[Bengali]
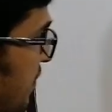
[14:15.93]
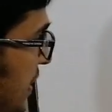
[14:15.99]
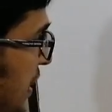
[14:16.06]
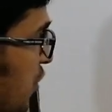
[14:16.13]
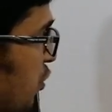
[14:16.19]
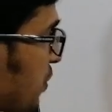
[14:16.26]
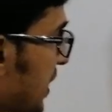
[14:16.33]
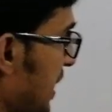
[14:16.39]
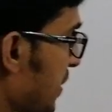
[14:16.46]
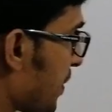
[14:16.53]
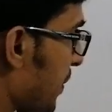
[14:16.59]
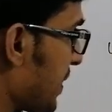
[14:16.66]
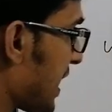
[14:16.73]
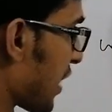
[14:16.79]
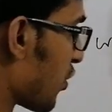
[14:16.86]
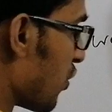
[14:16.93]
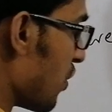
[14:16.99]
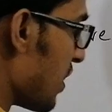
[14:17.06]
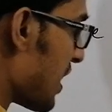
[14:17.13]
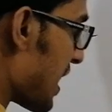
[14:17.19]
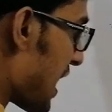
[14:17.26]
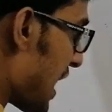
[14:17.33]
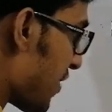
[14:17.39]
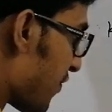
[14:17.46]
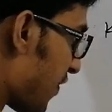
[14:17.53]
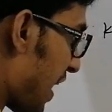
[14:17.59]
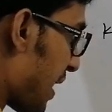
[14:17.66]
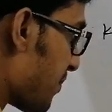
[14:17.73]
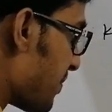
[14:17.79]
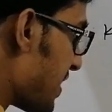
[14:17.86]
মাল্টিপ্লাই করবে কীভাবে দেখো এ
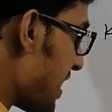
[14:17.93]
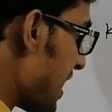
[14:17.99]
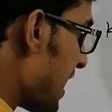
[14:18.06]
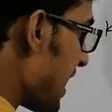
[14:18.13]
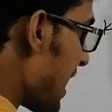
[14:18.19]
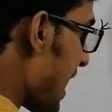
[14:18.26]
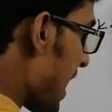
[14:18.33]
ফাইভ দিয়ে